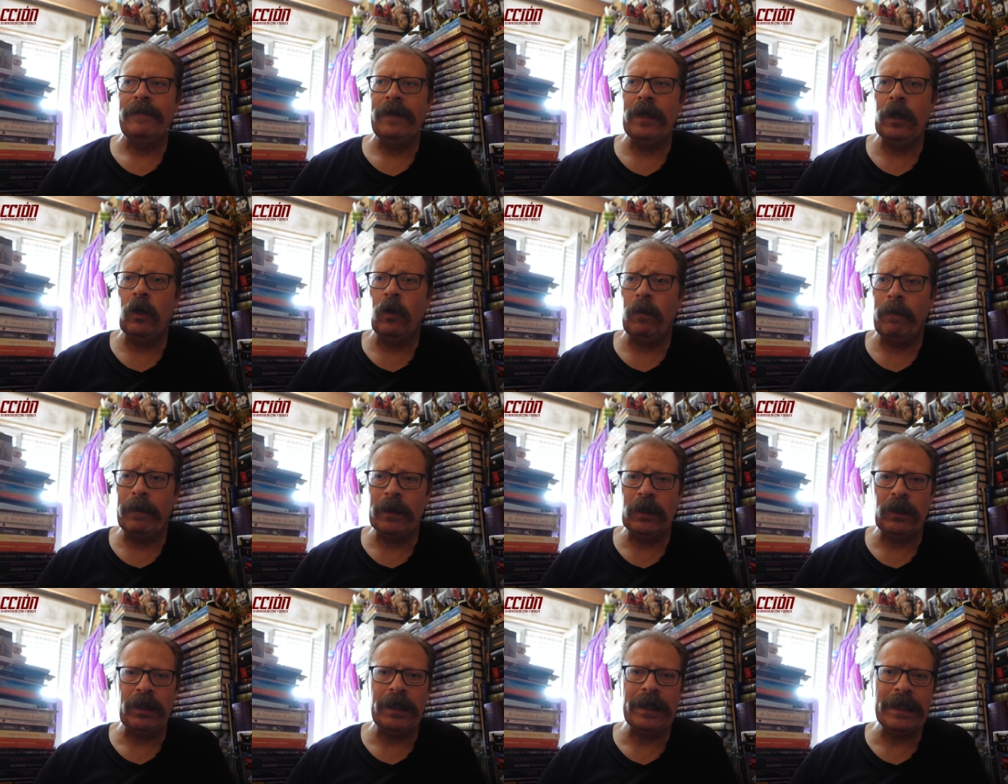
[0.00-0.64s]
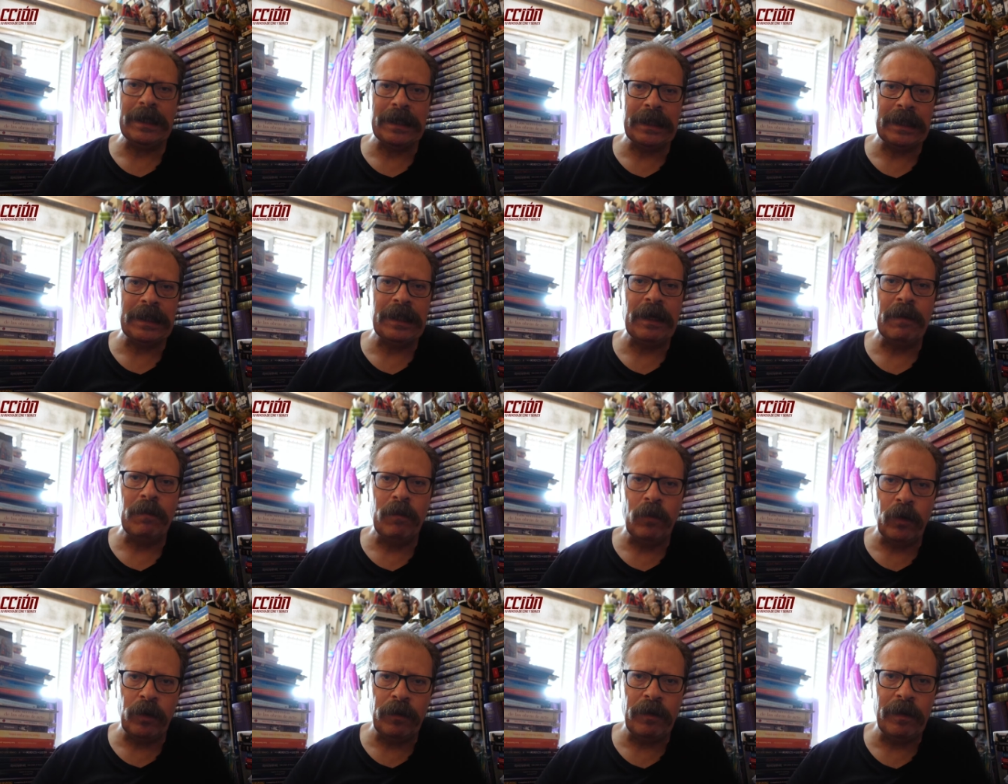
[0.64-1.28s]
Y los personajes
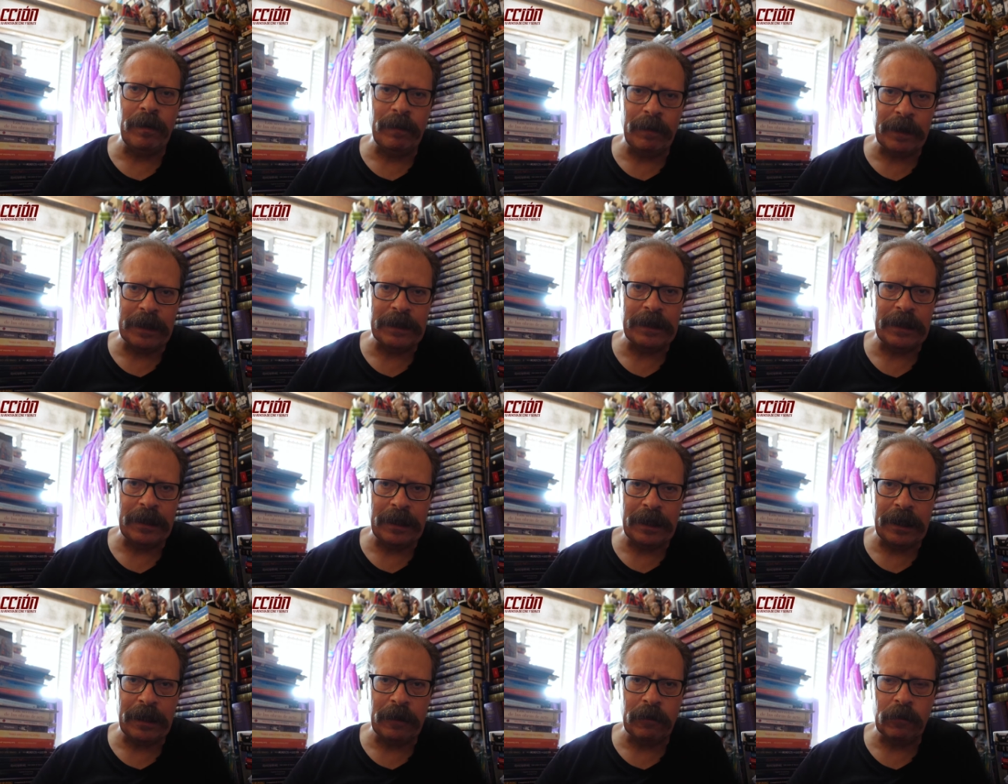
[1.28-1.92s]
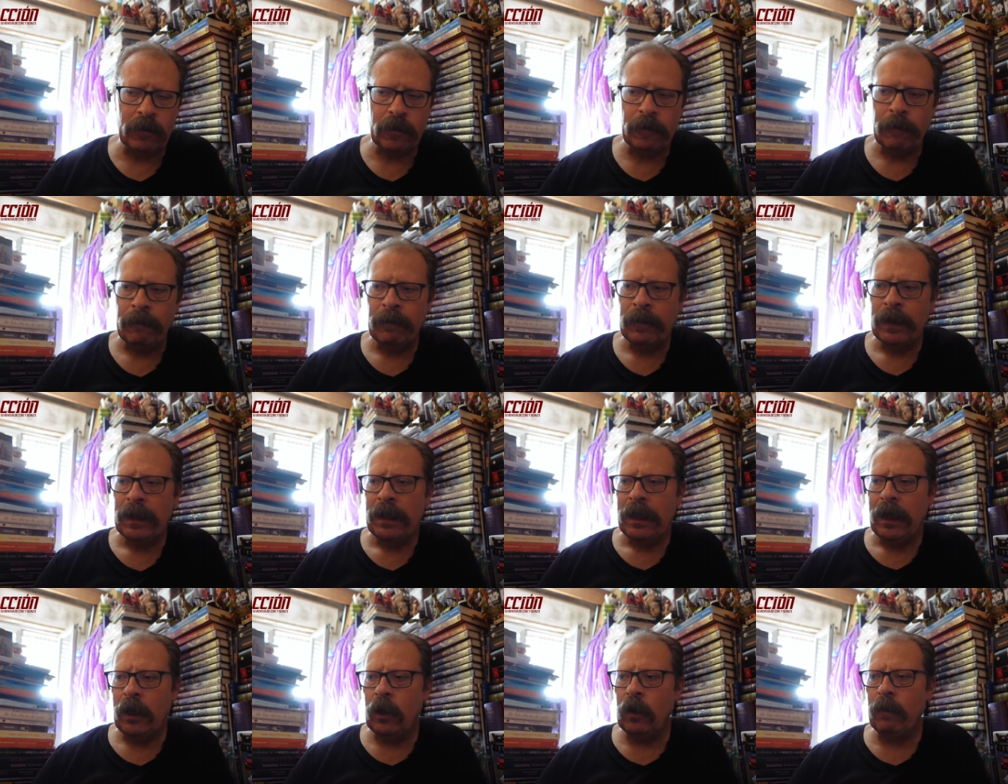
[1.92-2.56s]
están muy bien presentados,
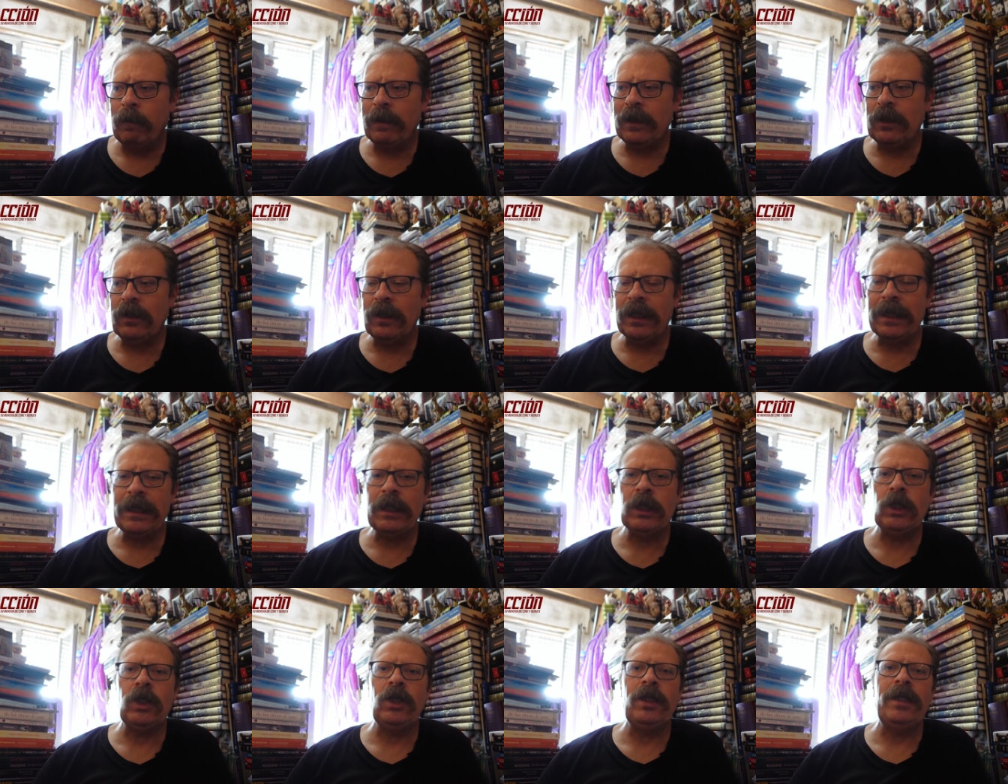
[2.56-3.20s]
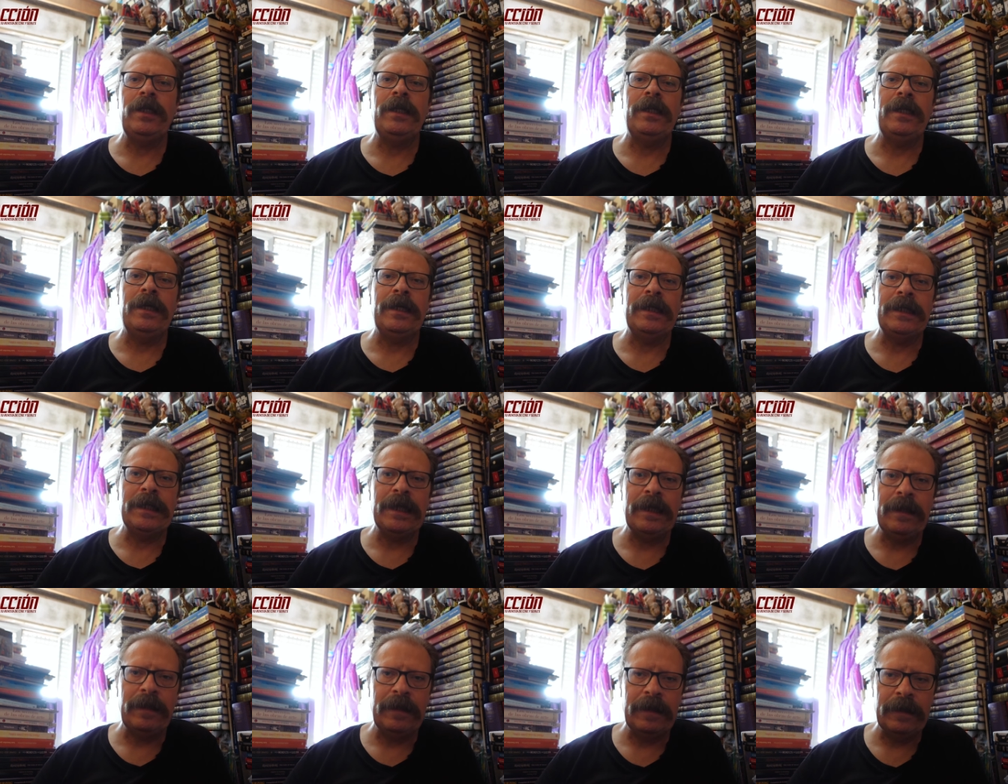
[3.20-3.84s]
y los personajes son
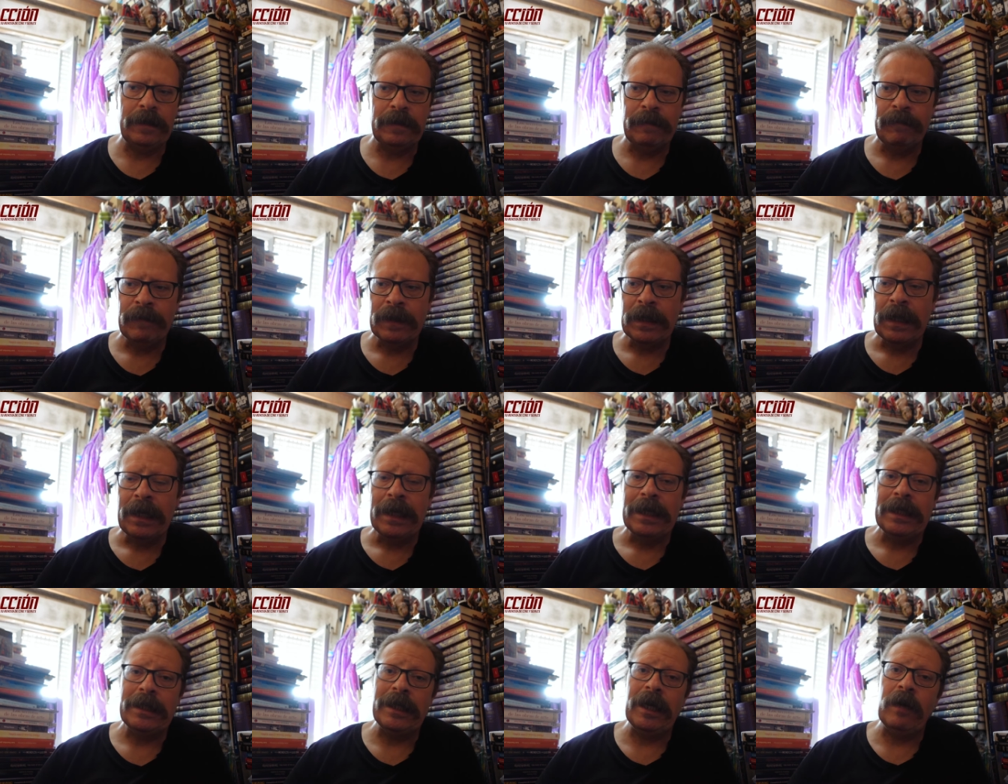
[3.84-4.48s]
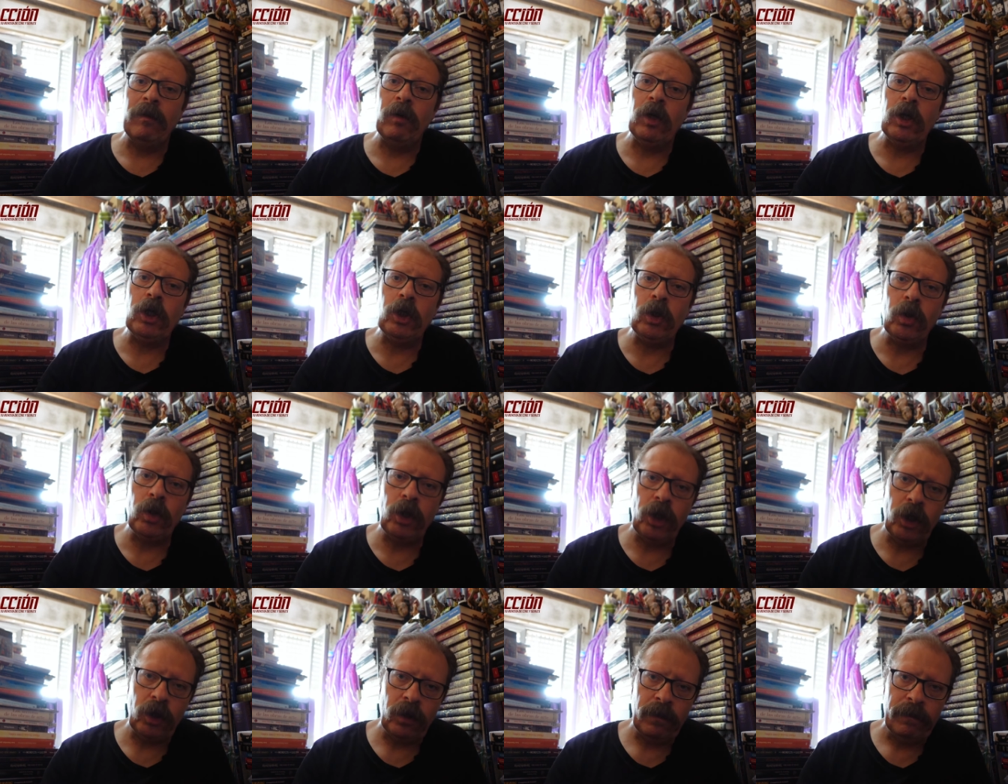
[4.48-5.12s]
interesantes, salvo el
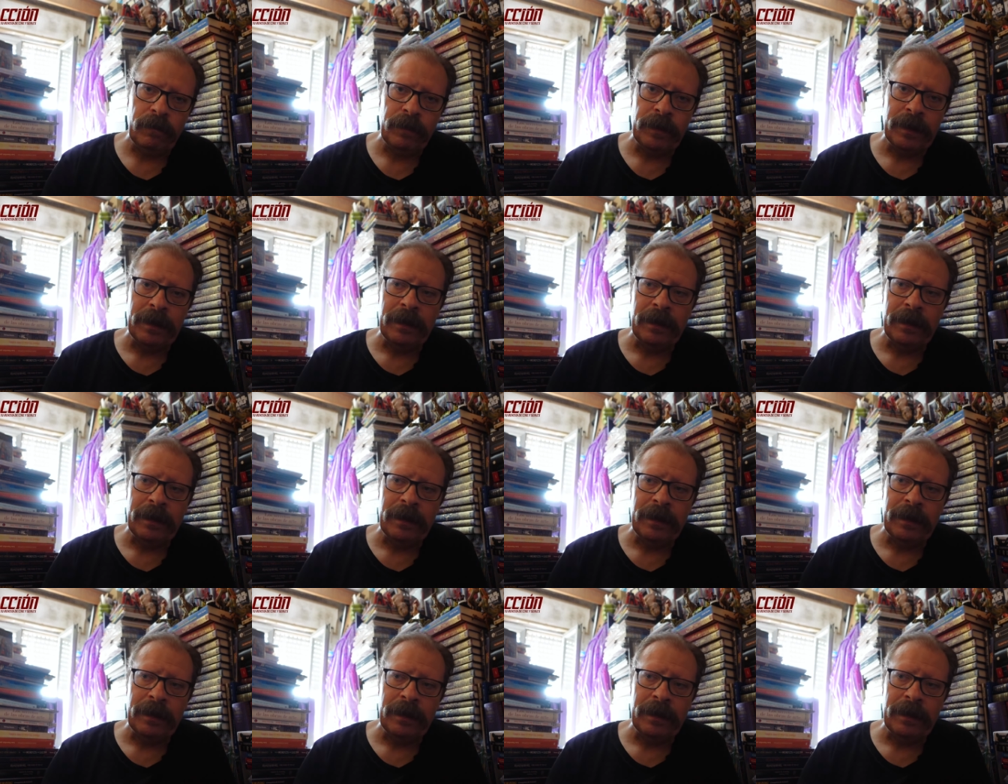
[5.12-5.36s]
suyo,